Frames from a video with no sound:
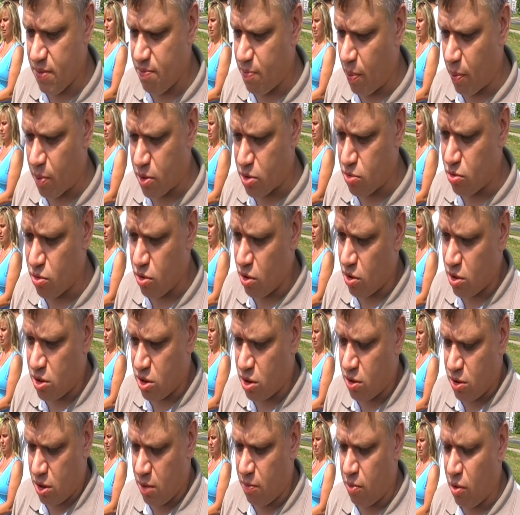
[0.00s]
po prostu to,
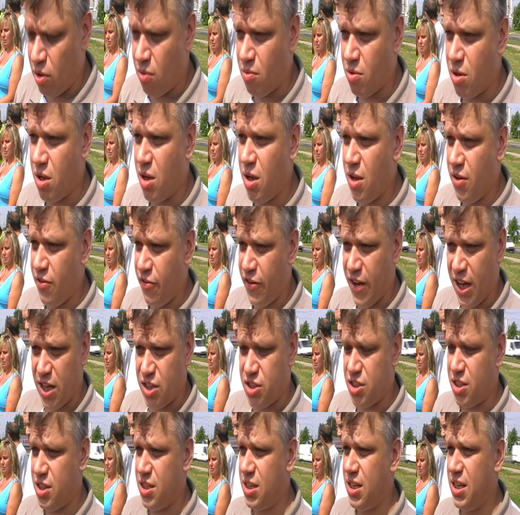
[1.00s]
to, to było w
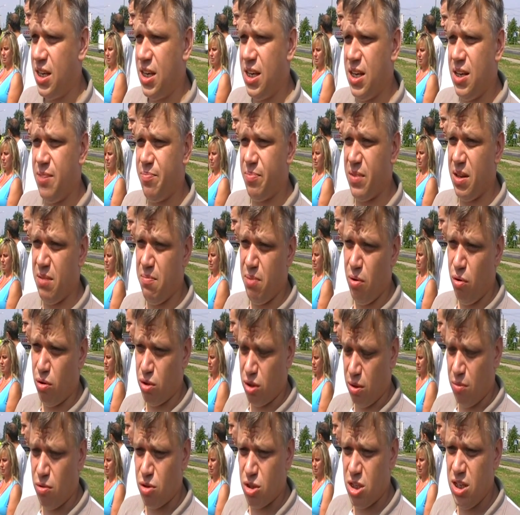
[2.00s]
Fiacie, było
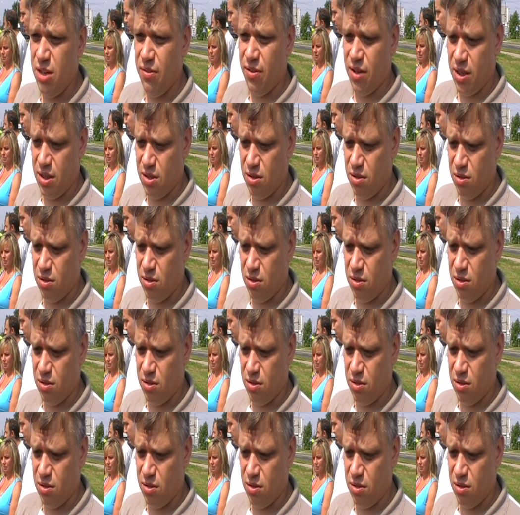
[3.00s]
to możliwe,